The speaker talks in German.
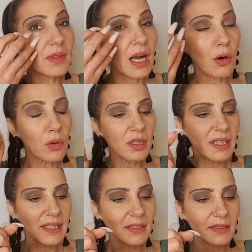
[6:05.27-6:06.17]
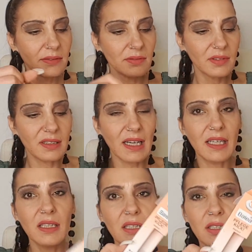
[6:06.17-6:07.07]
Augenringe,
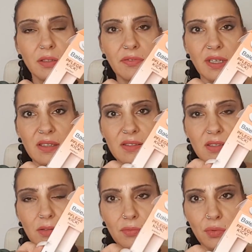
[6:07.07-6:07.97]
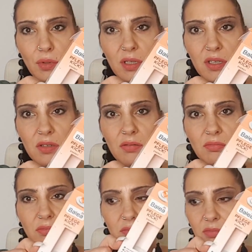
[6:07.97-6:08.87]
dann hilft das wirklich.
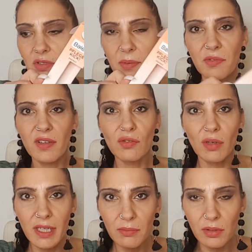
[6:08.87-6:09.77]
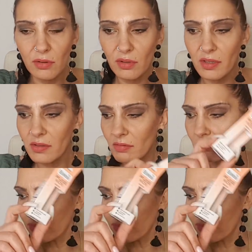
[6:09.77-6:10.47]
Selbst wenn es nur Einbildung ist,